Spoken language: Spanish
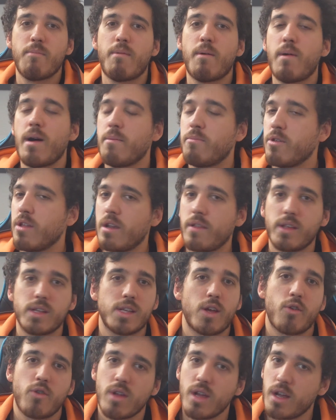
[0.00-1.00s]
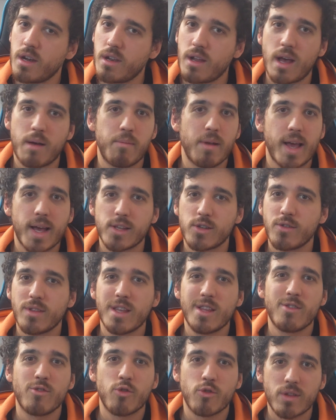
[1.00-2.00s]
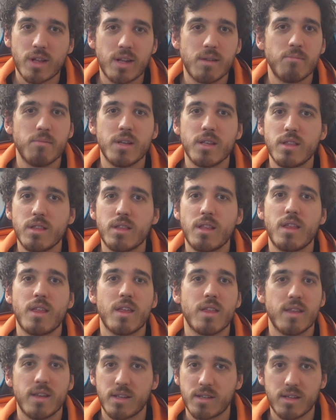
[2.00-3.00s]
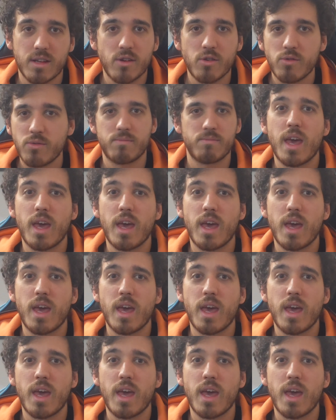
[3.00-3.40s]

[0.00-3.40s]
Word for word: vamos a poder desarrollar aplicaciones totalmente desde cero.